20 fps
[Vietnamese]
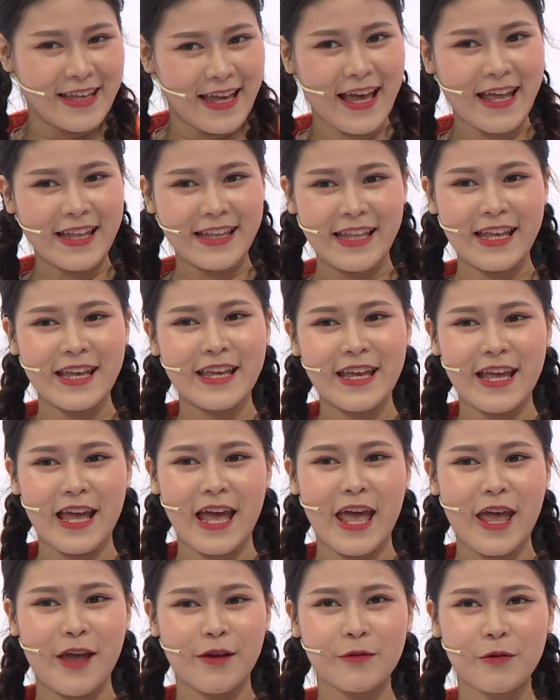Dạ, thì
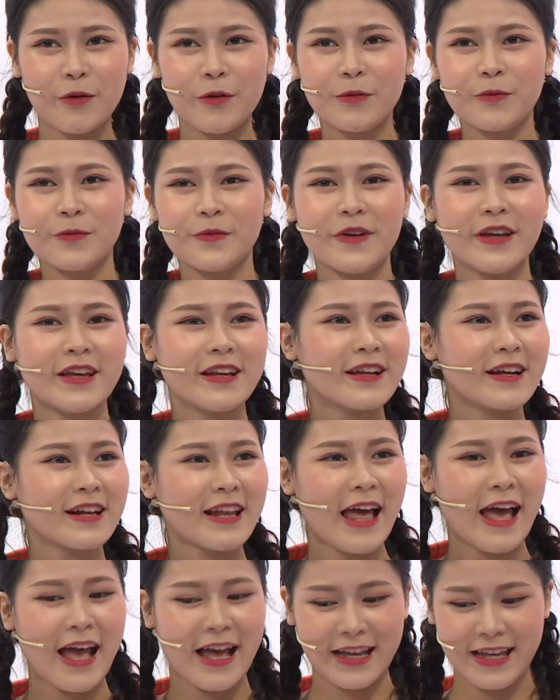em cũng biết
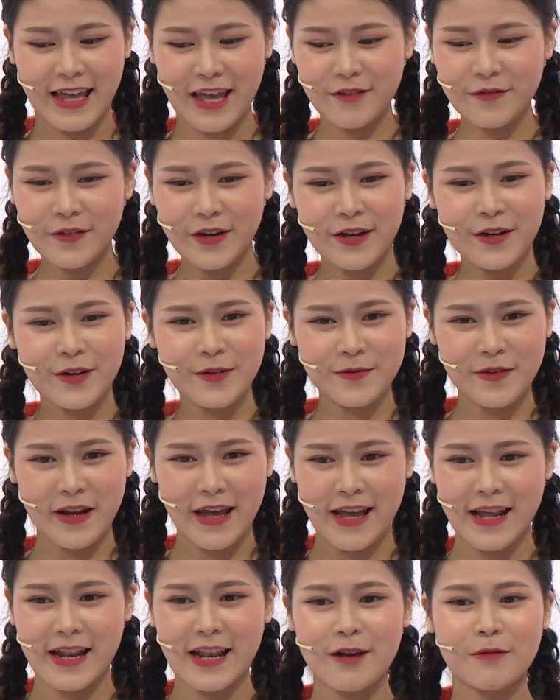được là khách mời hôm
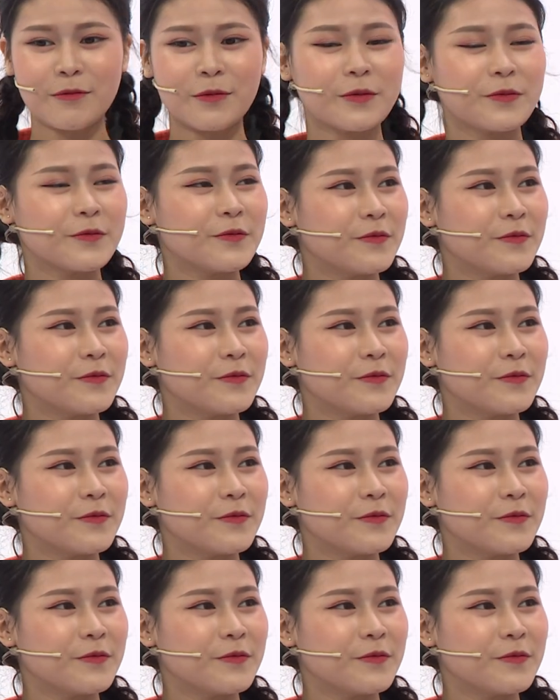nay là một